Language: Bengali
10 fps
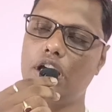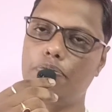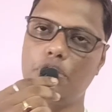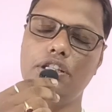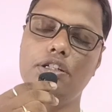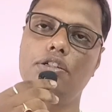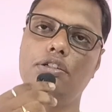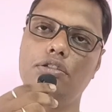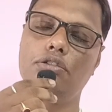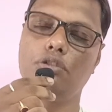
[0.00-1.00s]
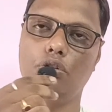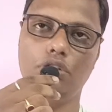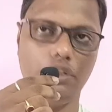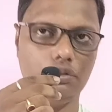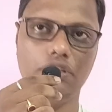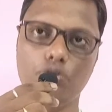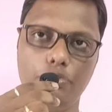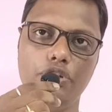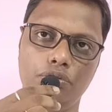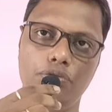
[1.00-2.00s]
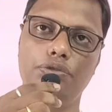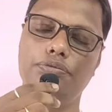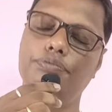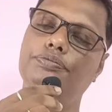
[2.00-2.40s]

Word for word: থেকে আপনাদের অনেক অনেক অভিনন্দন